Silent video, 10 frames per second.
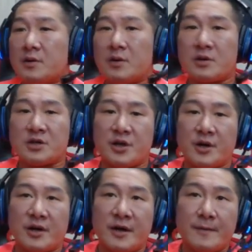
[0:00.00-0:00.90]
拢即
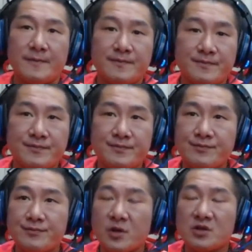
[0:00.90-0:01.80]
种的啦，
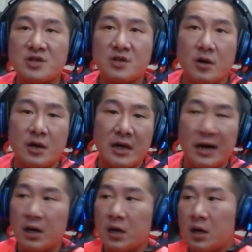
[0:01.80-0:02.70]
拢即种的
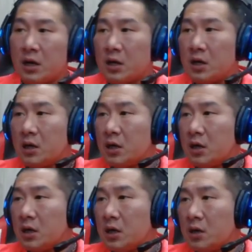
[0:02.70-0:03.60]
啦，
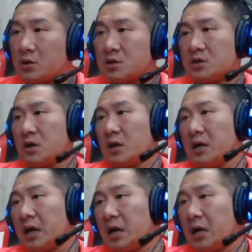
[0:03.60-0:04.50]
拢即种的
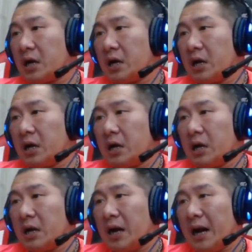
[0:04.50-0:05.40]
啦。
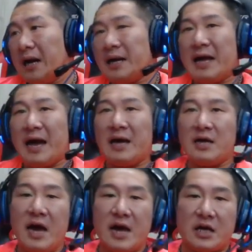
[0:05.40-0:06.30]
啊！你听
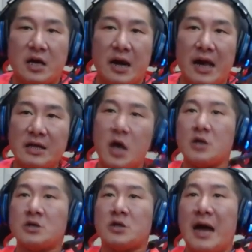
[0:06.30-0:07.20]
迄个叫，啊！
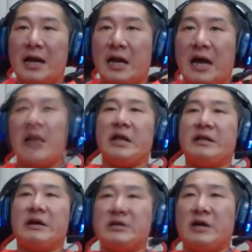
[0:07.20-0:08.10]
当酸啊！
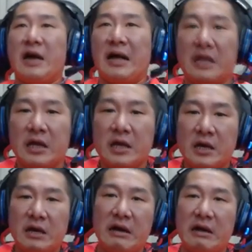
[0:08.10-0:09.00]
冻酸！
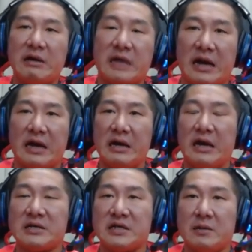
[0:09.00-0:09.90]
哎，甲你
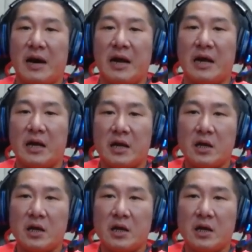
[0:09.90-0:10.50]
听几摆咧？